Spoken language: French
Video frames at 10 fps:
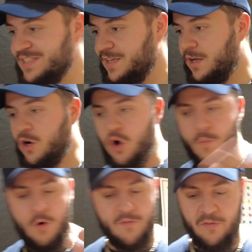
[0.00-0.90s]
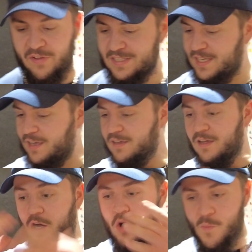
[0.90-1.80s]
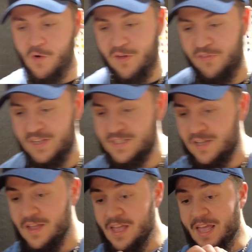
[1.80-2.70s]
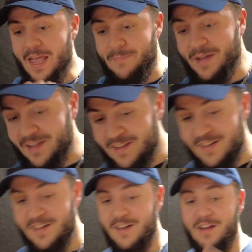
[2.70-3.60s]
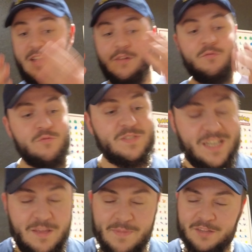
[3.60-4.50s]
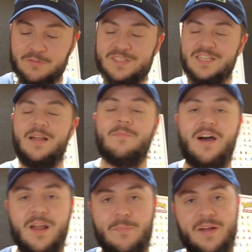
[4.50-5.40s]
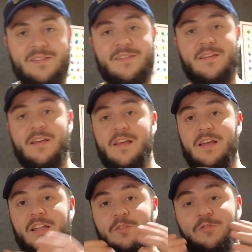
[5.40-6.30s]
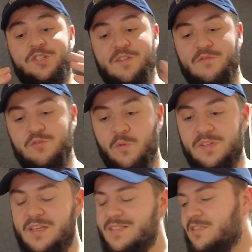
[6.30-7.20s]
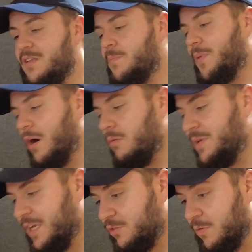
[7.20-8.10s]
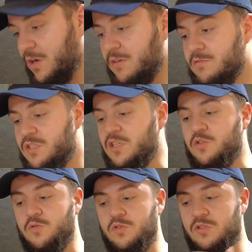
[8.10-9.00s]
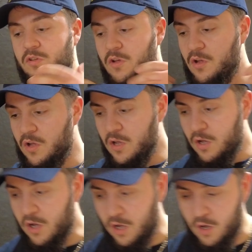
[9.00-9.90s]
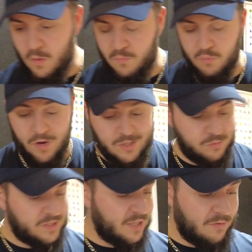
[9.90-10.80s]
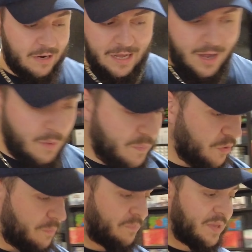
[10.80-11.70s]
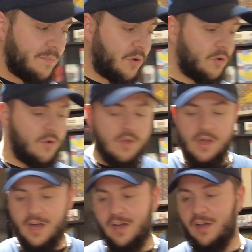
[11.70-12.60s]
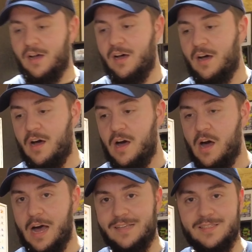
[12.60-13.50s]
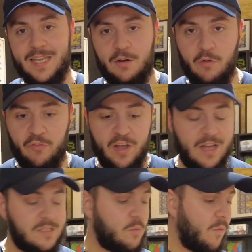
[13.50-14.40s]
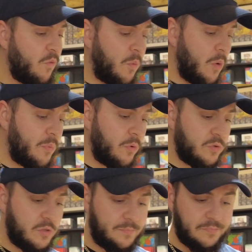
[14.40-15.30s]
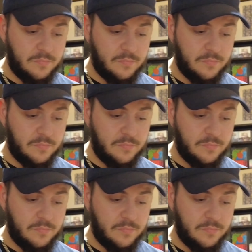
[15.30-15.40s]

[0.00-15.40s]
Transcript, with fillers: ça Comment on va faire ça Comment on va faire ça Eh ben, vous allez mettre aussi la main à la pâte. Donc je vais vous demander, ce n'est pas obligatoire, c'est juste euh, pour ajouter voilà un peu de piment, à, ces coffrets, à ce qu'on vous propose